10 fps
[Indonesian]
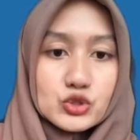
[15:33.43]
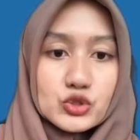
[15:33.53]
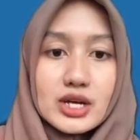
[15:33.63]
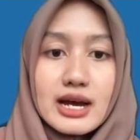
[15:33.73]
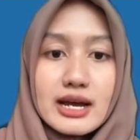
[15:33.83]

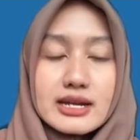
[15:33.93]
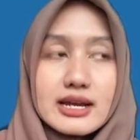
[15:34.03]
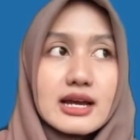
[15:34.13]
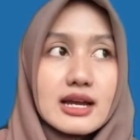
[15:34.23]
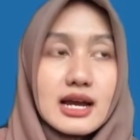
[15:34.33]
juga
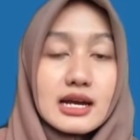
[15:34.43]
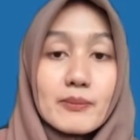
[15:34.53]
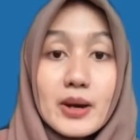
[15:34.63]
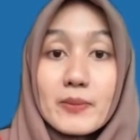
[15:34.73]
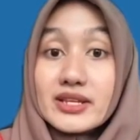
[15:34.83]
ada uh,
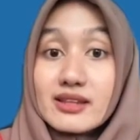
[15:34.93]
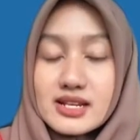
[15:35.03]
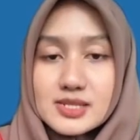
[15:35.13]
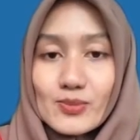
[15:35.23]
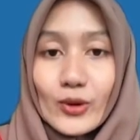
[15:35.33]
pabrik
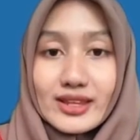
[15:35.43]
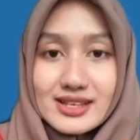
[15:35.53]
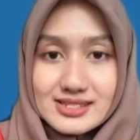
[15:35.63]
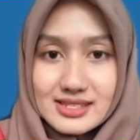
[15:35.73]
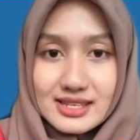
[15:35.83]

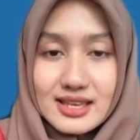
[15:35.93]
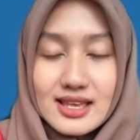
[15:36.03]
transportasi.